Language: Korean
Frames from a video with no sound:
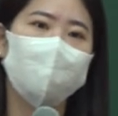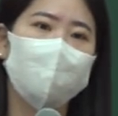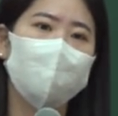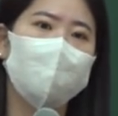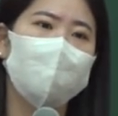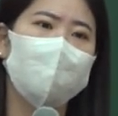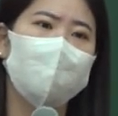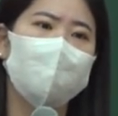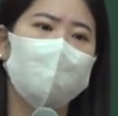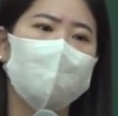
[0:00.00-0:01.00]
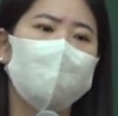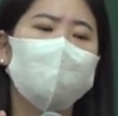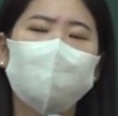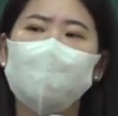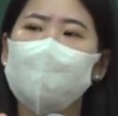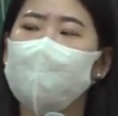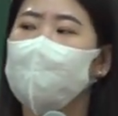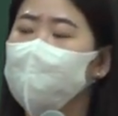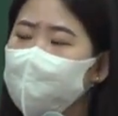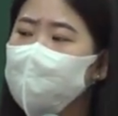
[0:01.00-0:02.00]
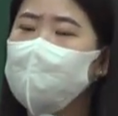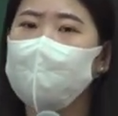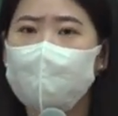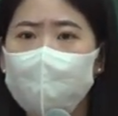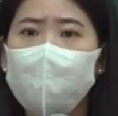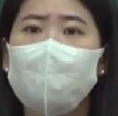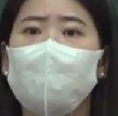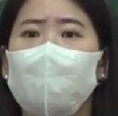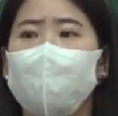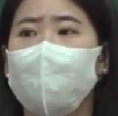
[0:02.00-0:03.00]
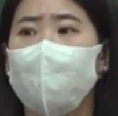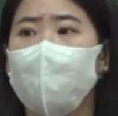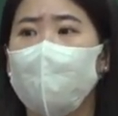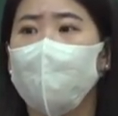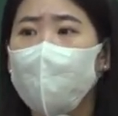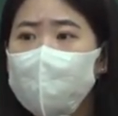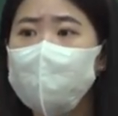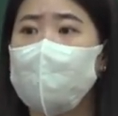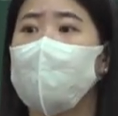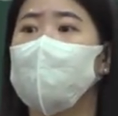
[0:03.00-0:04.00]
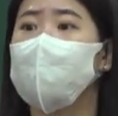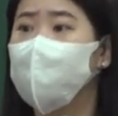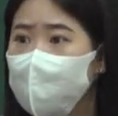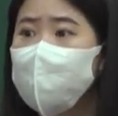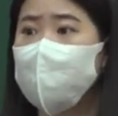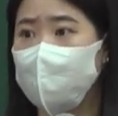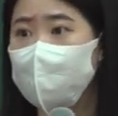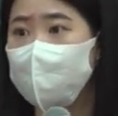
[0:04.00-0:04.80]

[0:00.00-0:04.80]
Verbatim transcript: 있고 그 시대와 문제의 위기 앞에 모든 상황을 뒤집을 수